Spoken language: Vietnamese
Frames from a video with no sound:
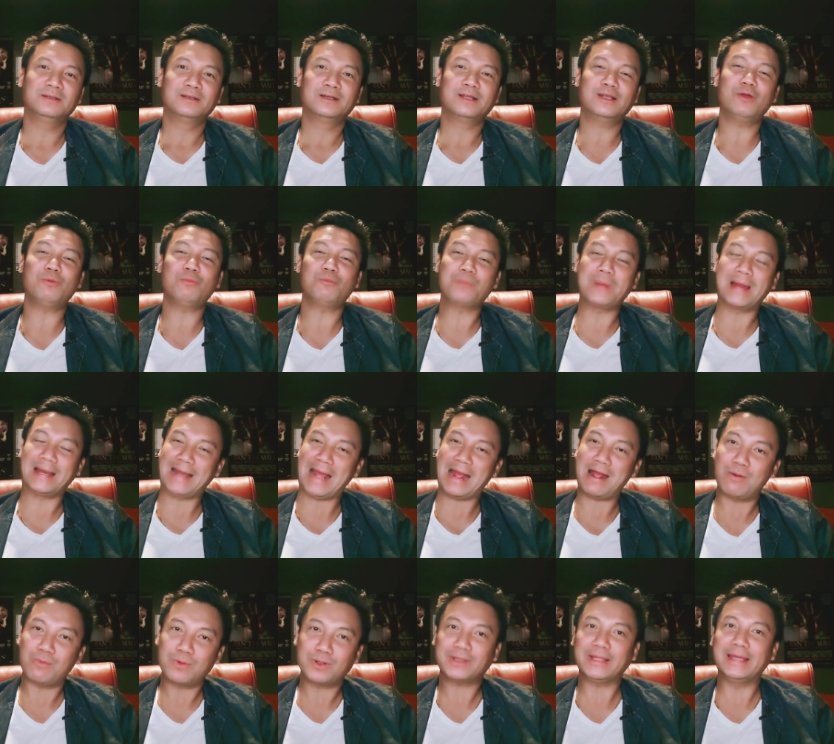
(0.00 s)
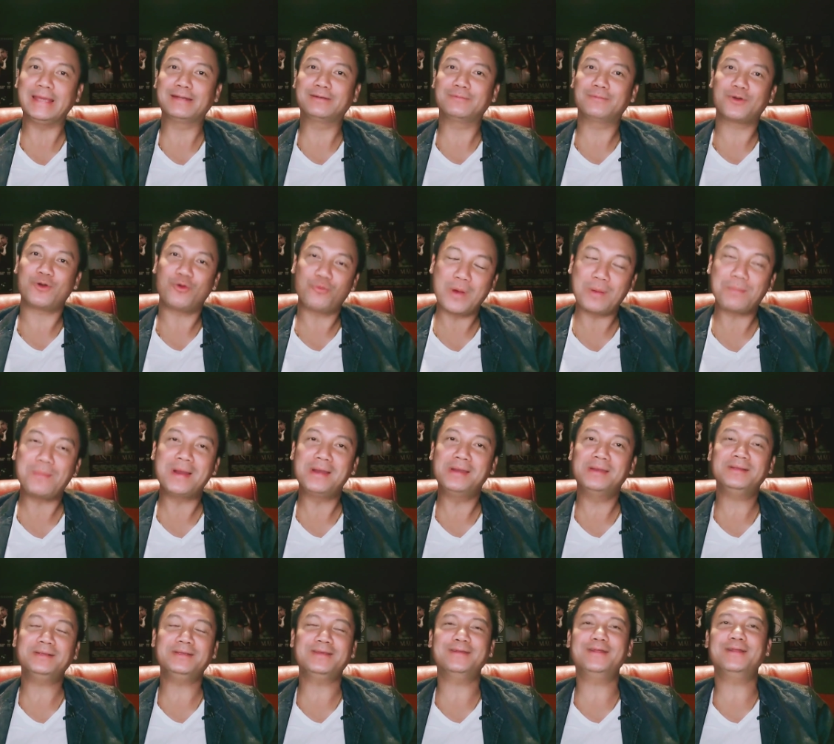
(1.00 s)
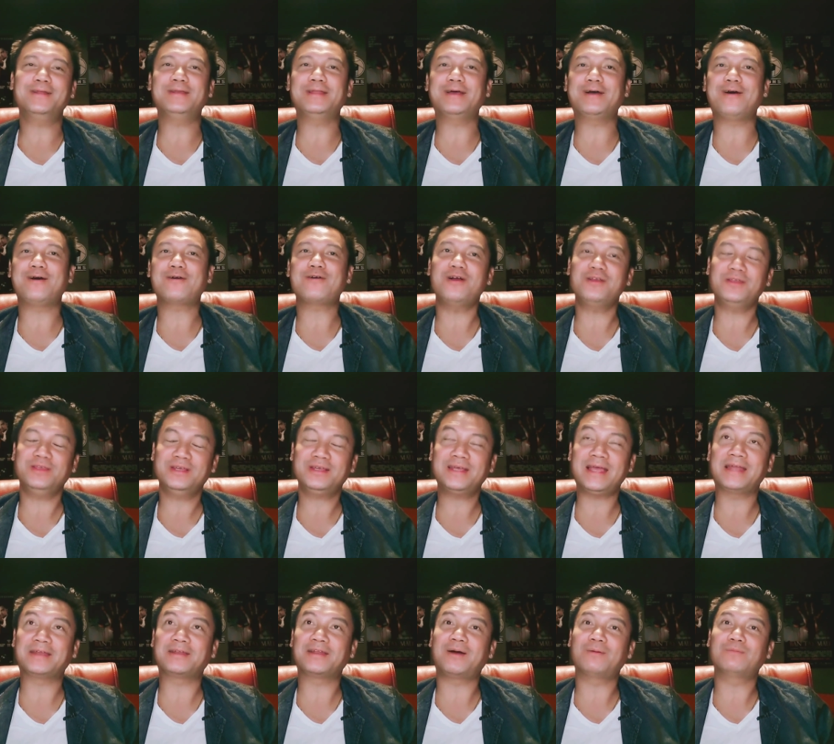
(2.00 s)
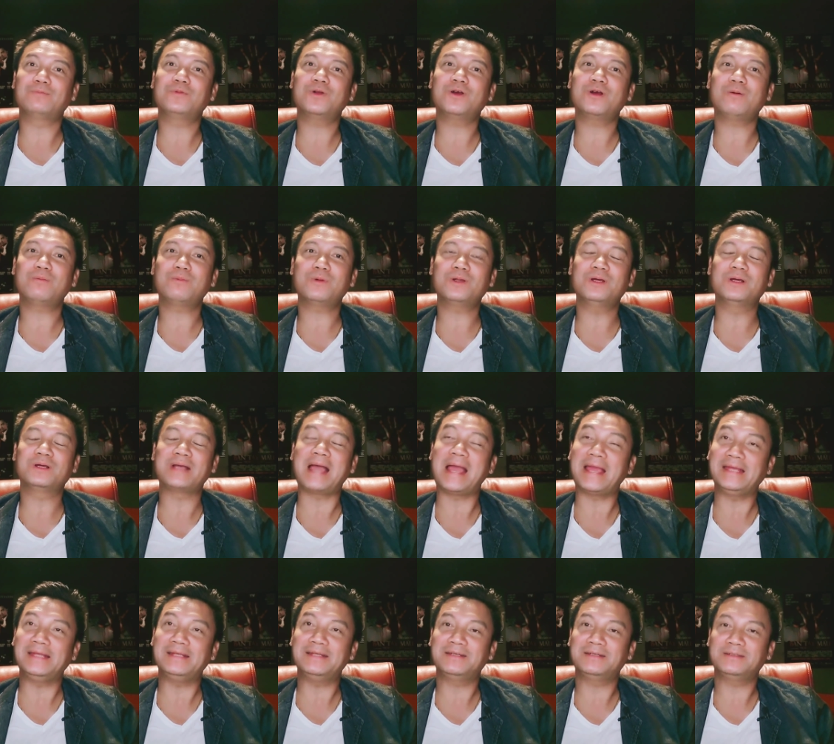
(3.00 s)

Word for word: lúc mà đã không có tiền mà còn bực mình nữa cho nên là họ có những cái hành động nó không có được hay